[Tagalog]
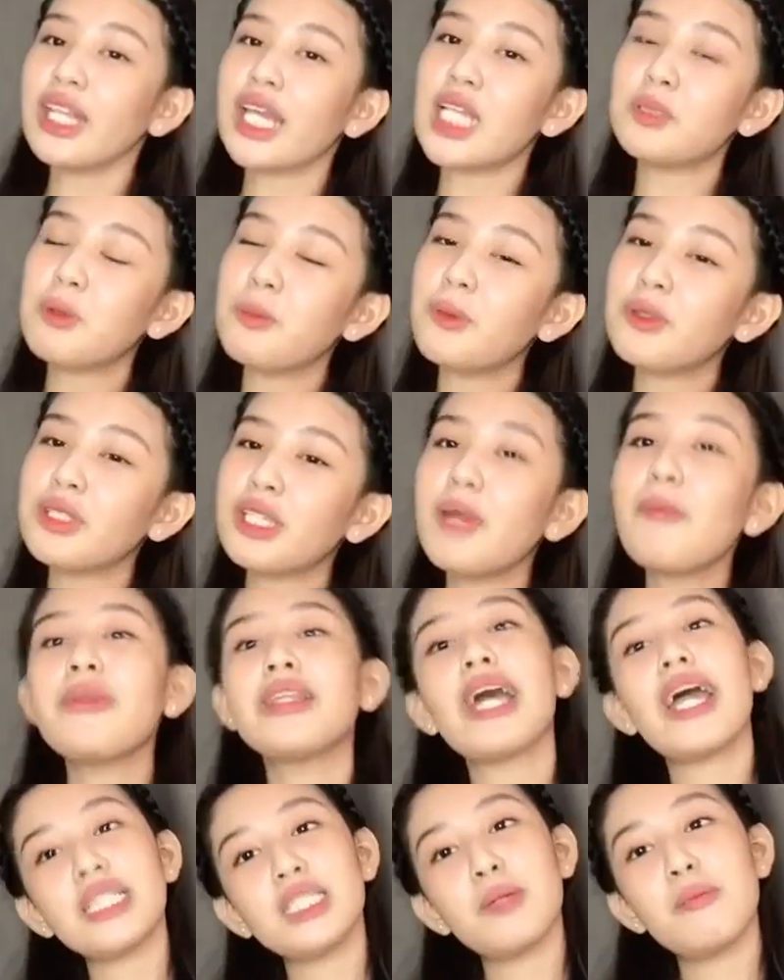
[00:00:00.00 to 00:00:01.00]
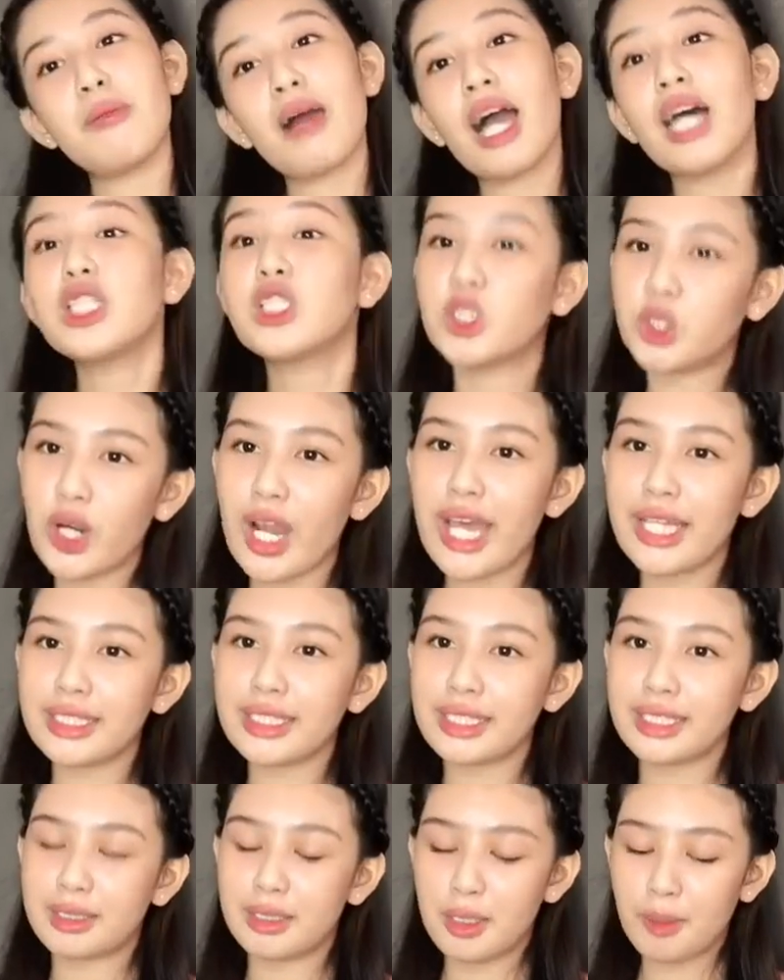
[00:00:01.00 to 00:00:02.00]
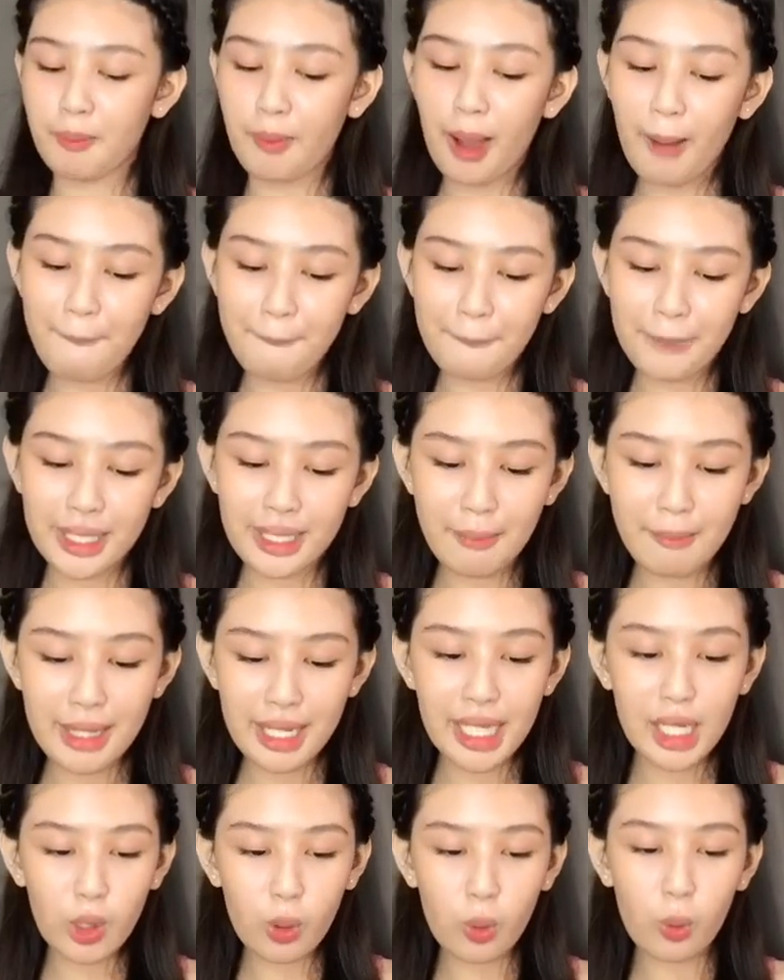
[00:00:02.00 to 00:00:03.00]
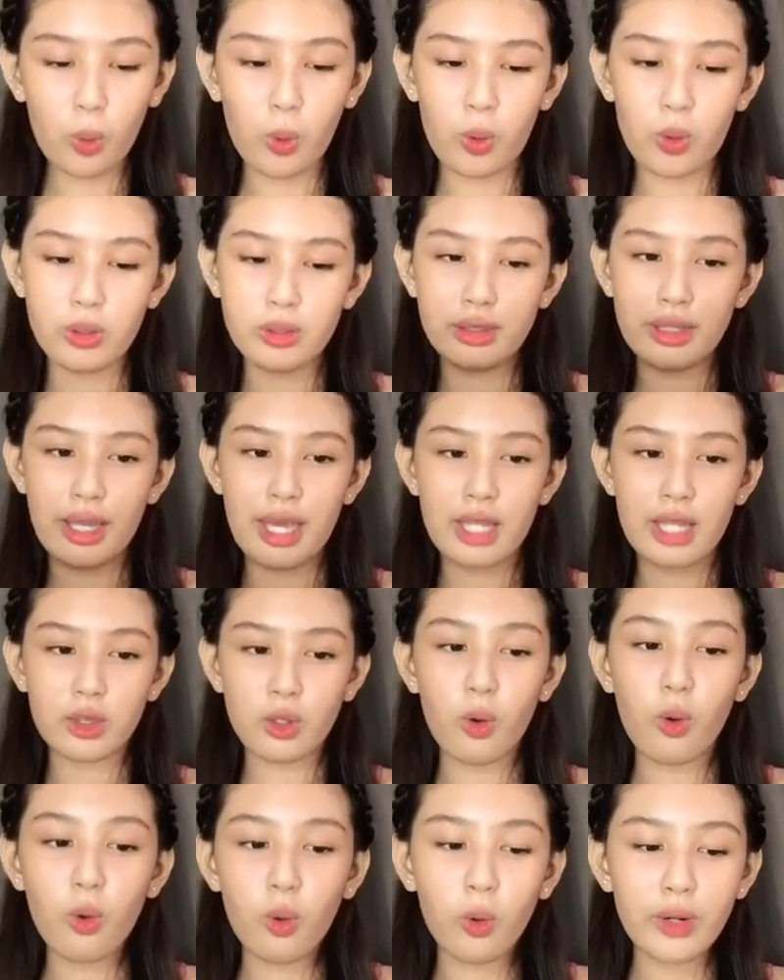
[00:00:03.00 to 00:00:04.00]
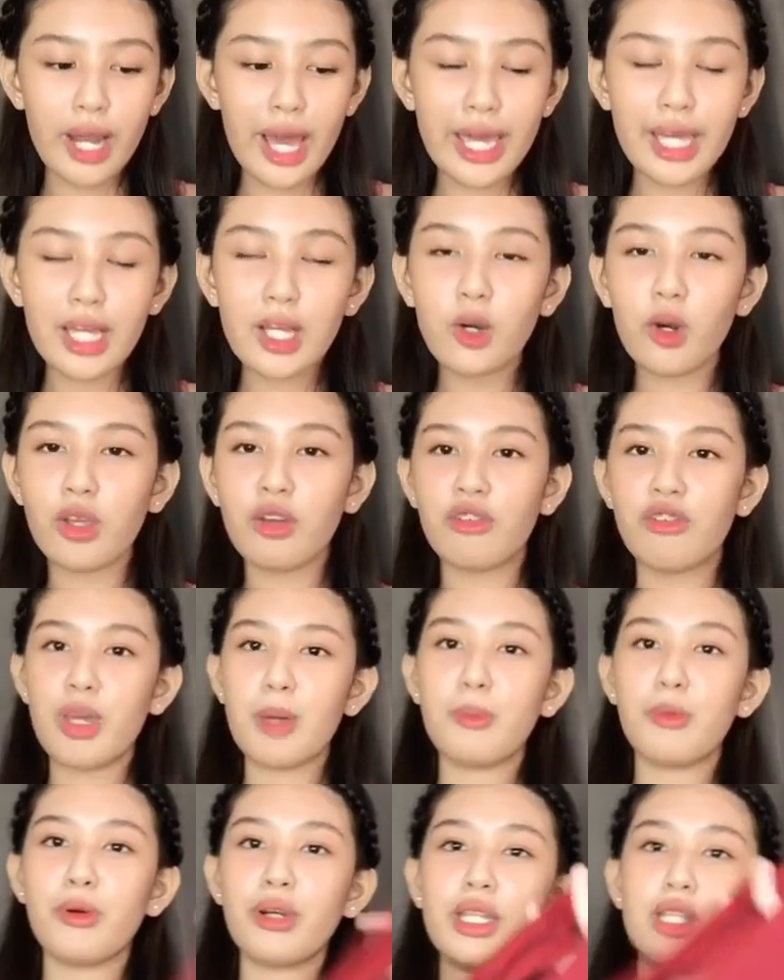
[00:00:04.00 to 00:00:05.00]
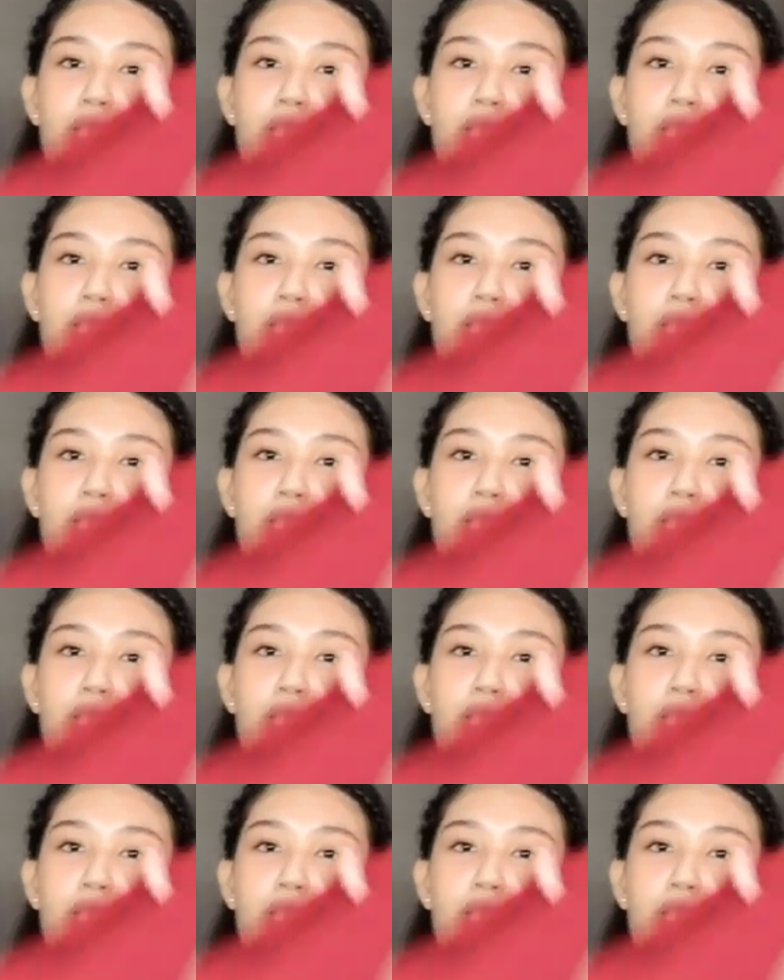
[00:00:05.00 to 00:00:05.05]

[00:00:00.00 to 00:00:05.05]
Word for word: guys, pupunta naman tayo sa mga dress na mga pinamili ko. Itong uunahin ko, yung favorite